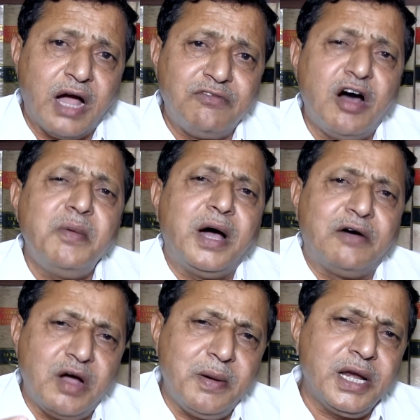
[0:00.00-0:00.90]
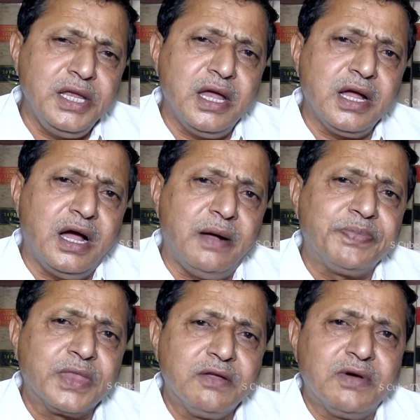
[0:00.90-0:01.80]
అవా అవమానీయంగా
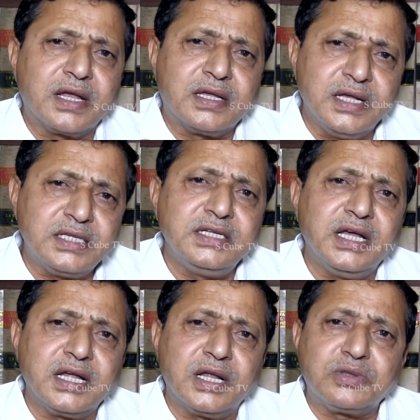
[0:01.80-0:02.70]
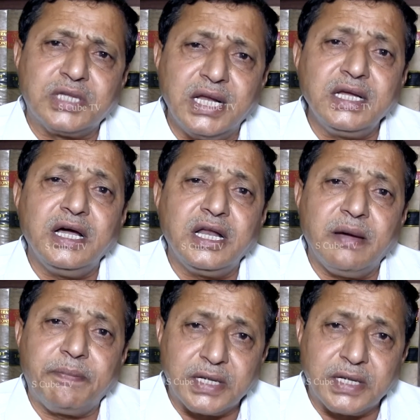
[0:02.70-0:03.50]
ఇవాళ కేసీఆర్ గారు తెలంగాణ